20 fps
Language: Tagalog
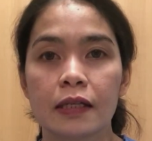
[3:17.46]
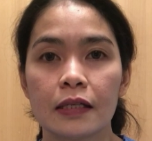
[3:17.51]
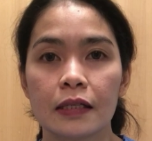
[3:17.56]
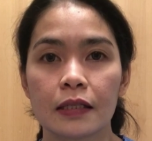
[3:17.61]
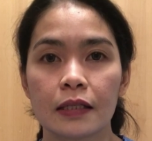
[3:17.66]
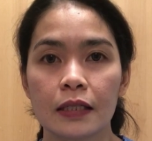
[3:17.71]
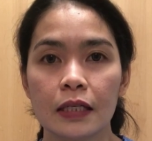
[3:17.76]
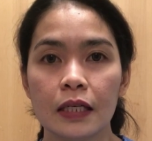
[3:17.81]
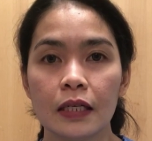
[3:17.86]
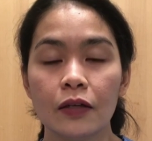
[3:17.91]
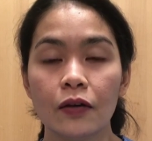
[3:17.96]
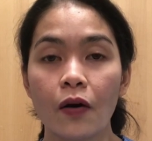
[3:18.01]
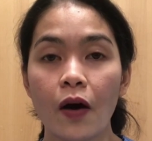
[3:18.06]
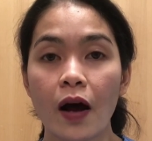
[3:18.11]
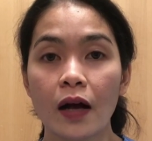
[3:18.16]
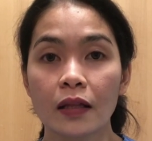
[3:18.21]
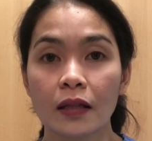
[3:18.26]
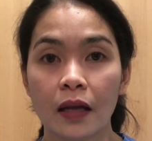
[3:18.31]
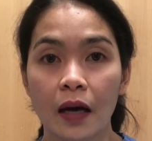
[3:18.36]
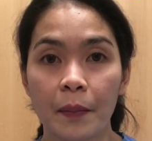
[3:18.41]
Sino
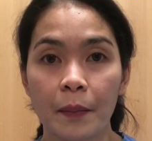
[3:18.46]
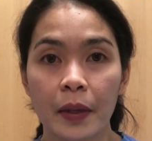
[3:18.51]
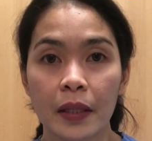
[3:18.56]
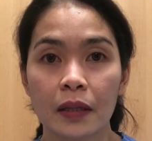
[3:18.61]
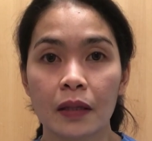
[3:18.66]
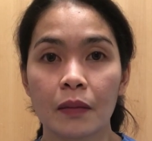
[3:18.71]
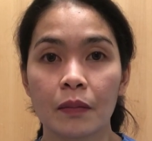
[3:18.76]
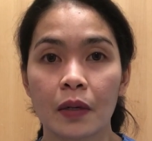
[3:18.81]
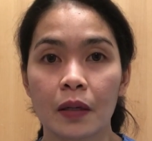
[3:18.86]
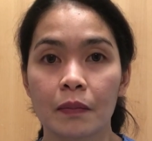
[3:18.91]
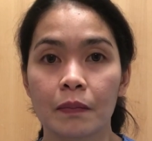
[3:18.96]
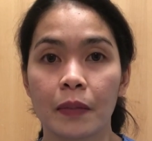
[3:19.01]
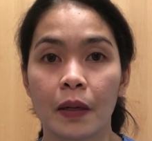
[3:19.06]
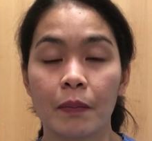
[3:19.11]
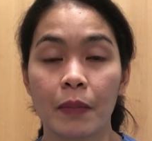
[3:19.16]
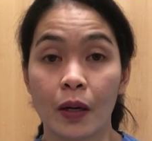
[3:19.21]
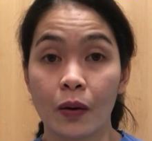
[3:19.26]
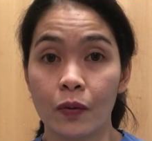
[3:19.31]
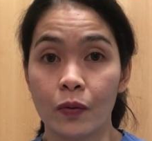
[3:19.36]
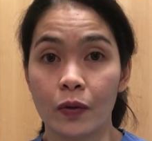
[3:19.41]
ang dapat na
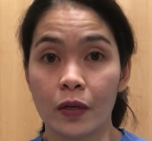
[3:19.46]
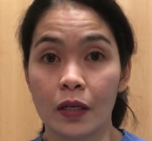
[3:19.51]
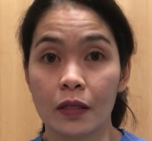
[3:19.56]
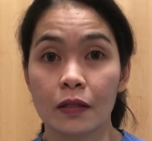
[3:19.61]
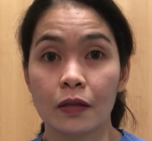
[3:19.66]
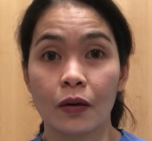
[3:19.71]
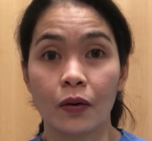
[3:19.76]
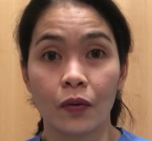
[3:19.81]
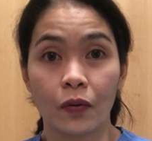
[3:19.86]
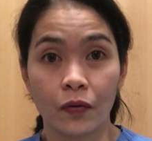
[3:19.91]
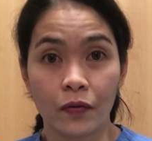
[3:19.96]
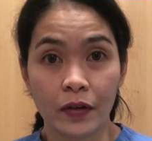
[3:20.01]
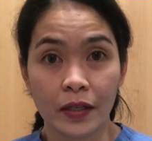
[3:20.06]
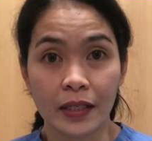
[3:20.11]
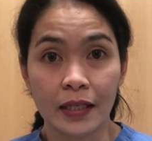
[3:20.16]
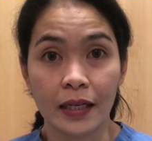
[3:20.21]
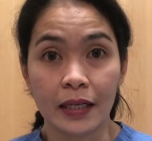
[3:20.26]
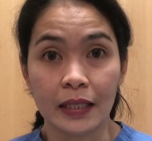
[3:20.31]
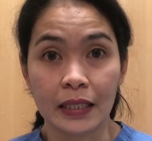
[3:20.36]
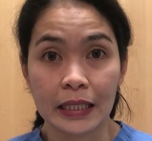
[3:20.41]
magpabakuna sa
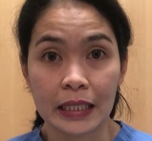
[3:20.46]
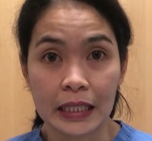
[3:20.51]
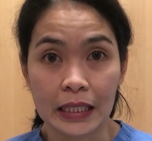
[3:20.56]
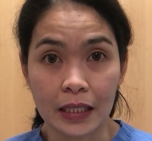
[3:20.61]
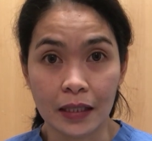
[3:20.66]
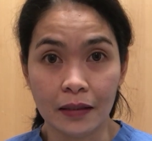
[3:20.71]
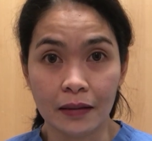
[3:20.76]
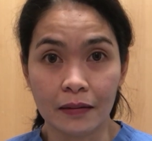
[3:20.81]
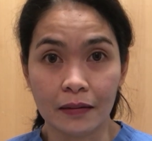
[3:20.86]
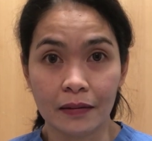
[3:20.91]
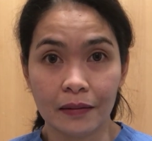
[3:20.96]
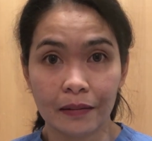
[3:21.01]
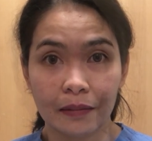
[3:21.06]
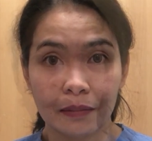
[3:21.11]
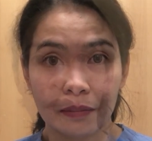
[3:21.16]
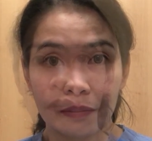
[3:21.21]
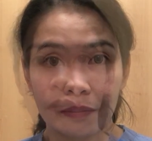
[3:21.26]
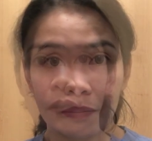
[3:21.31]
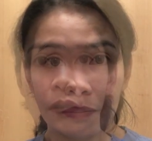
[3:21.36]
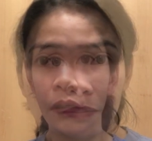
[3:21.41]
COVID-19?
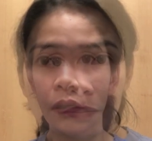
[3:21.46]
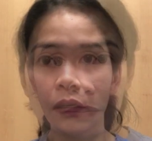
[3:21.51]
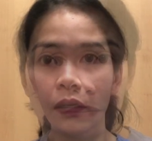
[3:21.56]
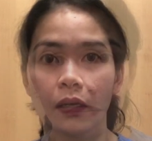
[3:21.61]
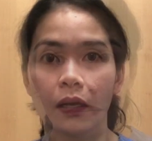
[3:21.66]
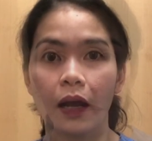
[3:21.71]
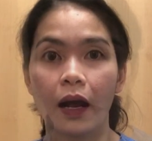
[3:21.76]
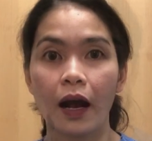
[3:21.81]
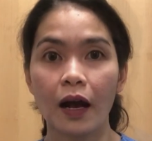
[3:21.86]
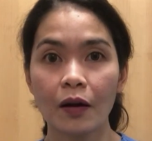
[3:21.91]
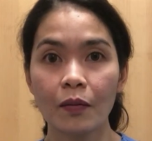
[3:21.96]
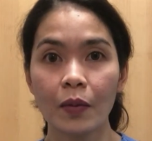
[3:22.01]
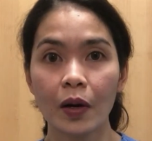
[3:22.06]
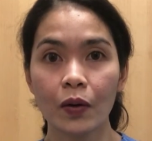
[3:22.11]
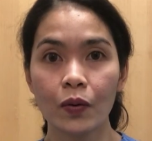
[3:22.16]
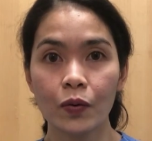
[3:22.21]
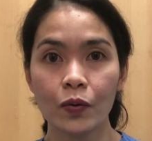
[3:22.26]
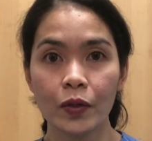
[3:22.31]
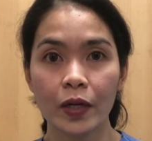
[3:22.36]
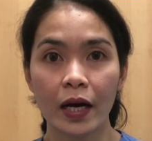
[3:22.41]
Ang
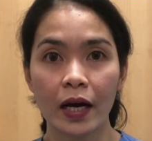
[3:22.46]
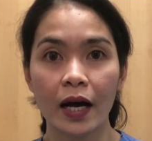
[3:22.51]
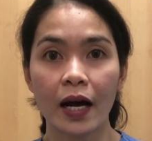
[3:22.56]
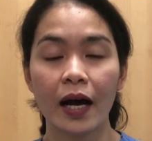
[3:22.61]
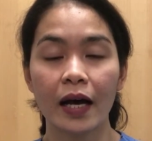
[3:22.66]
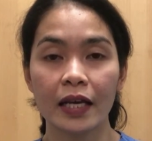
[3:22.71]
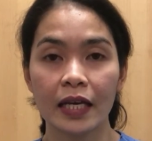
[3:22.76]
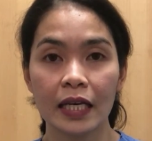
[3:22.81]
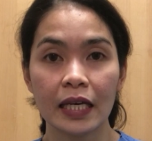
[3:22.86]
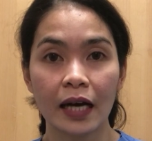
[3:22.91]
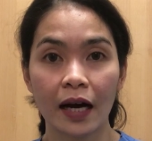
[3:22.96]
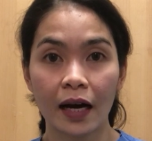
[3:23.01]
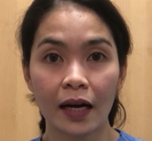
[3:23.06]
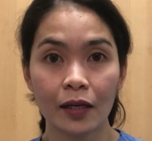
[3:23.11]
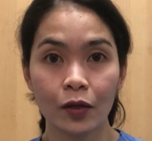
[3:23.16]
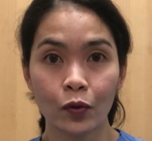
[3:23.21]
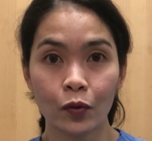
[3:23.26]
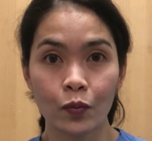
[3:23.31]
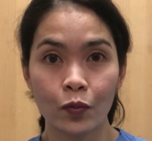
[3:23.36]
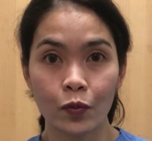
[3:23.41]
bakuna ay
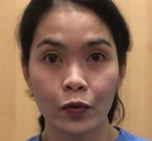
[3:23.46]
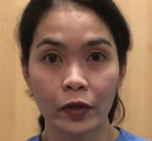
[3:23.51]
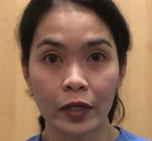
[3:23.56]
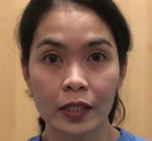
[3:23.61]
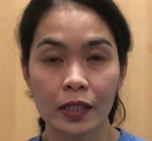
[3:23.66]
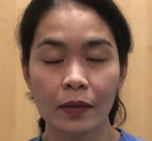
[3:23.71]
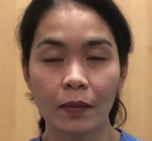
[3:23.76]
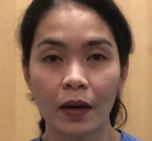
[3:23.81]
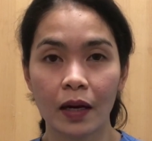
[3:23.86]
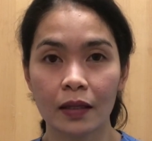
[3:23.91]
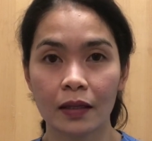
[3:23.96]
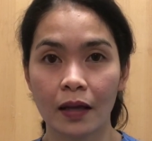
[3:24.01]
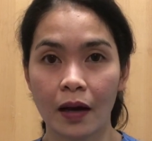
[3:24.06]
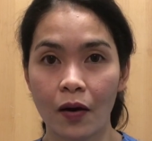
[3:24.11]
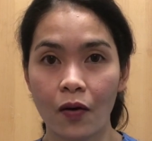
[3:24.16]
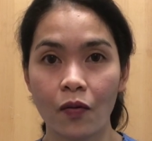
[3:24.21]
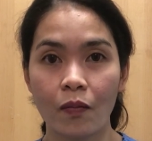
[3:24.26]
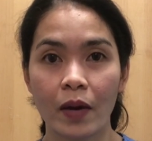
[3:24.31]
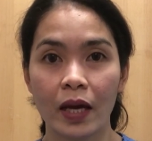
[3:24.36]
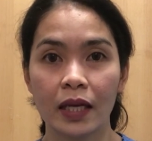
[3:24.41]
iaalok muna sa mga
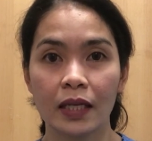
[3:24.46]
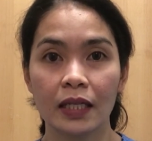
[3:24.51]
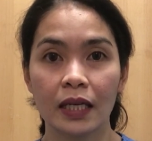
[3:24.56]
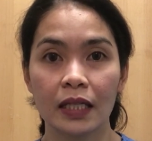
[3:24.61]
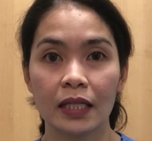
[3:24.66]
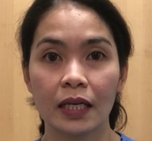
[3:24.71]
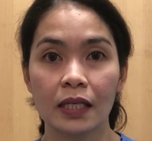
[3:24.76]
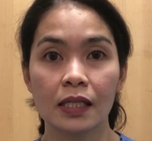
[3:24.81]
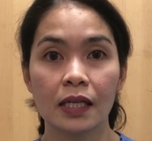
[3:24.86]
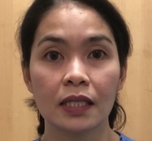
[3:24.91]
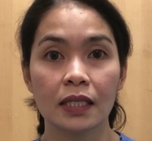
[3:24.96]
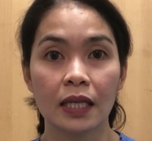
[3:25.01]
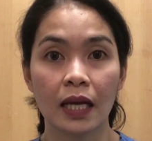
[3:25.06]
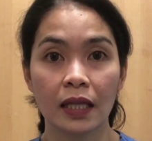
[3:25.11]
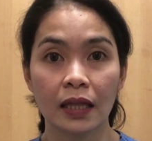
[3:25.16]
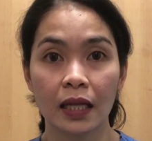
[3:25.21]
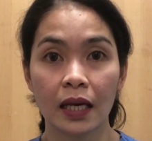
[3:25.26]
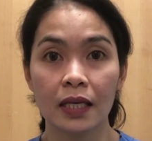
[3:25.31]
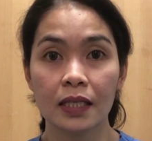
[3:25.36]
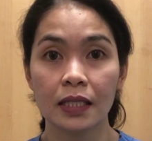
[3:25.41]
taong may edad na
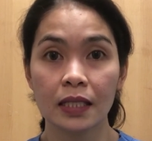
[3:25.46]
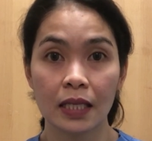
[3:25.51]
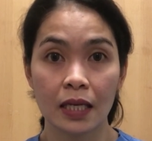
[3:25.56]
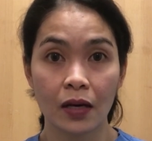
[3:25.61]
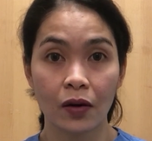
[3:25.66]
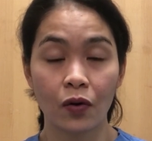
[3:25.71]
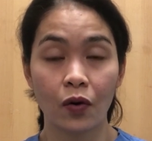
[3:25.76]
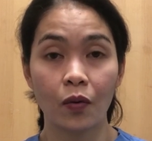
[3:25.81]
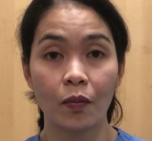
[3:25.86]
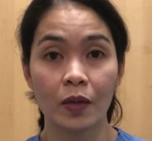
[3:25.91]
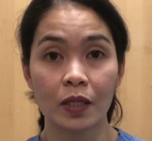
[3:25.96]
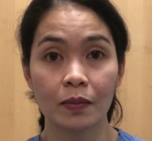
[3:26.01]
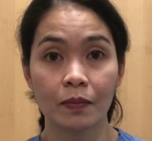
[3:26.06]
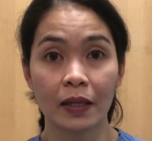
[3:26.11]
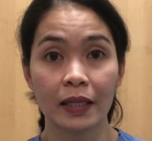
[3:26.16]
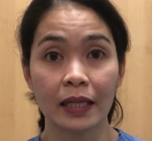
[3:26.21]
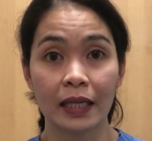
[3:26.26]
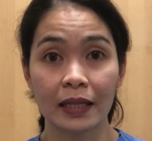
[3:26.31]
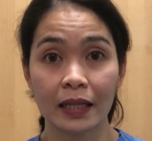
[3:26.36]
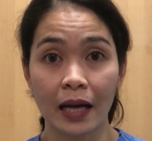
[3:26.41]
65 o mas
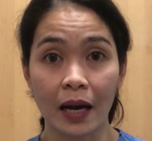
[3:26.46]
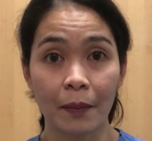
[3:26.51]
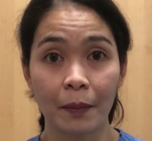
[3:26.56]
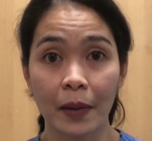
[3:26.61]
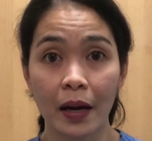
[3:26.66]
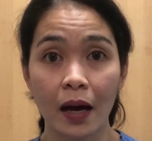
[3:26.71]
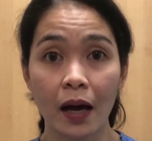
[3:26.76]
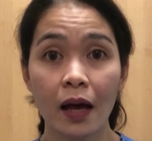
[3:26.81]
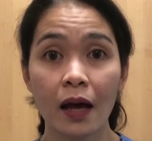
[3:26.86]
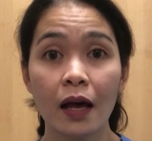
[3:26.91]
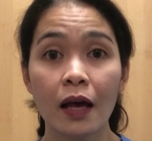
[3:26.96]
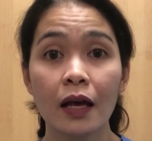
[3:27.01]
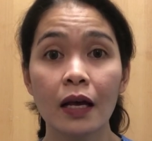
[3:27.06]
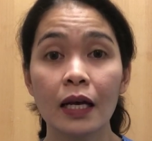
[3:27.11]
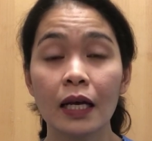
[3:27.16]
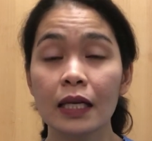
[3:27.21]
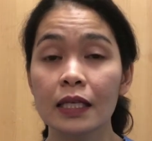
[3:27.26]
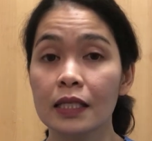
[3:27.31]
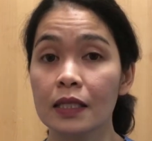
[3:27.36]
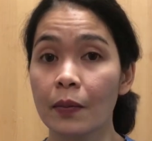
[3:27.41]
matanda pa,
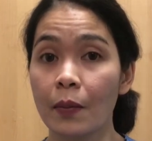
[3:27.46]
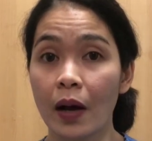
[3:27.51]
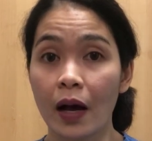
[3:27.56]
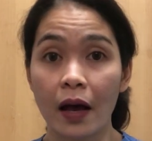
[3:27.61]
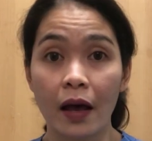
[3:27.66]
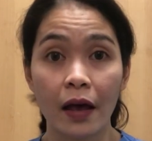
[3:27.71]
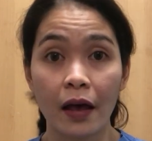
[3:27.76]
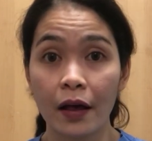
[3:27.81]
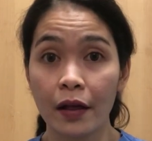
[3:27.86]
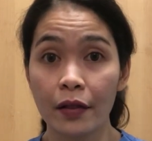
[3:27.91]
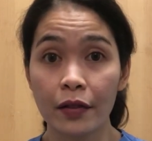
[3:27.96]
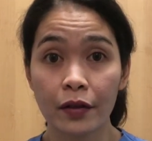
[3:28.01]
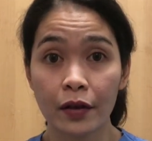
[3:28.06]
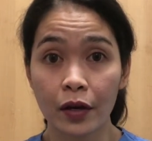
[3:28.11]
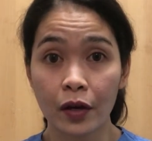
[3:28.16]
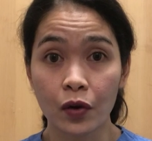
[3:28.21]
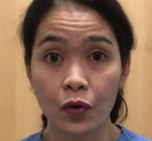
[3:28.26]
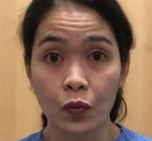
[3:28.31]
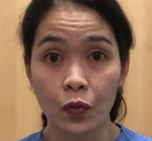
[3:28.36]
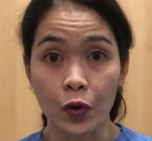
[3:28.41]
sa mga
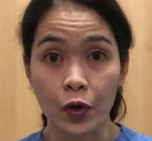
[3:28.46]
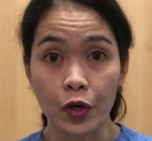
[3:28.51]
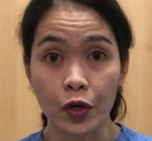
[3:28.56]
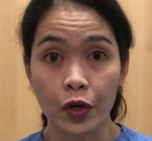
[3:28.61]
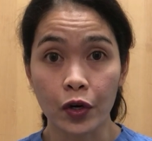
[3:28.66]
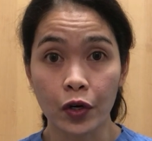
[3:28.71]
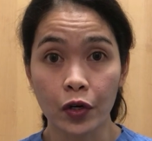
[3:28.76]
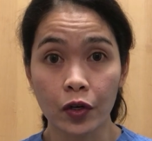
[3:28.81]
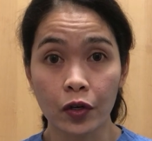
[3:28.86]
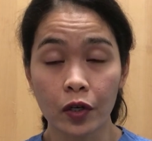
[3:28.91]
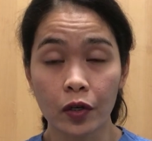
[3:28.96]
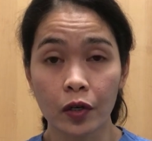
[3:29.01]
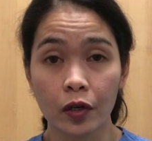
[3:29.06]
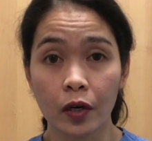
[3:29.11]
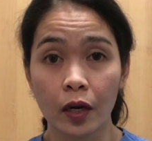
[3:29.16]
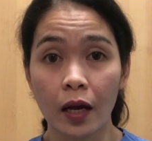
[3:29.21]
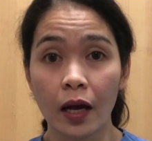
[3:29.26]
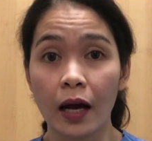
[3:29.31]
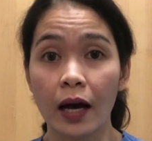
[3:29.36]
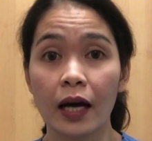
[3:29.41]
healthcare worker,
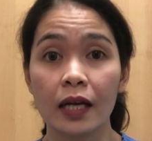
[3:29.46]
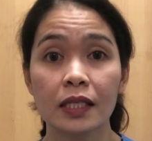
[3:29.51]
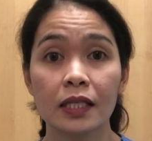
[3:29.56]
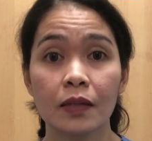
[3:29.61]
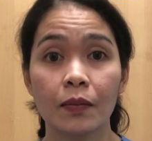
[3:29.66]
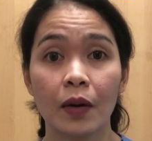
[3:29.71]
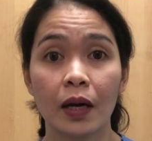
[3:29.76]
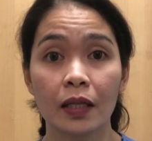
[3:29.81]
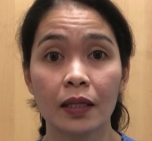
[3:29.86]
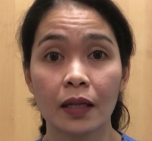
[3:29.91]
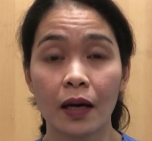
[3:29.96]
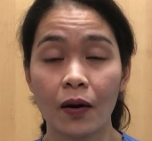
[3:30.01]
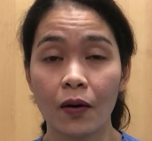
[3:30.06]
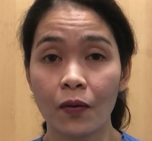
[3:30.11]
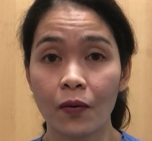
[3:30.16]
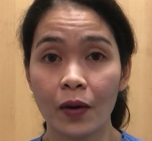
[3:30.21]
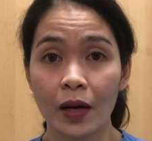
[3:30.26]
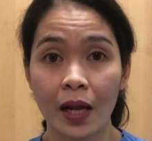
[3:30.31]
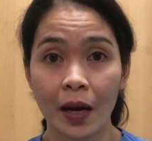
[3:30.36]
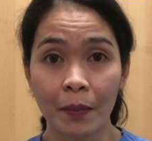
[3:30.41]
at sa mga
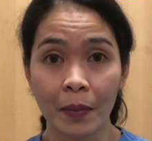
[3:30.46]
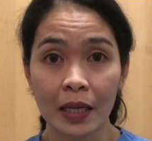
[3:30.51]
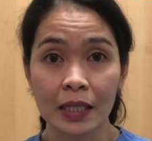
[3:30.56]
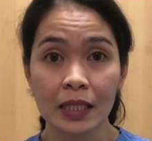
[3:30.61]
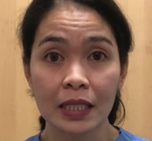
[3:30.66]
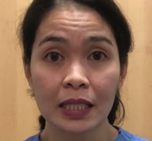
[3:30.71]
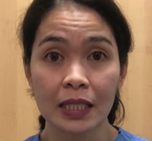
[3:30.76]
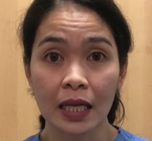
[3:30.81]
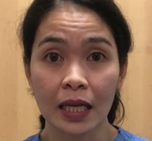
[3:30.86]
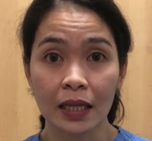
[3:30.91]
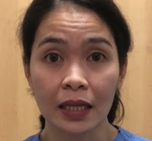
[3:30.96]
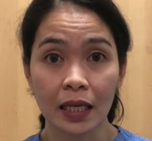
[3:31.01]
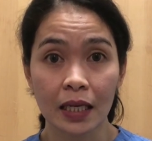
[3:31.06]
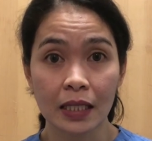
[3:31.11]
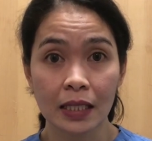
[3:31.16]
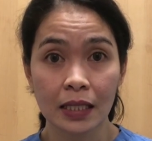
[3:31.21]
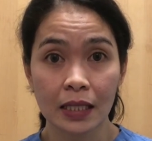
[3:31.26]
taong wala pang 65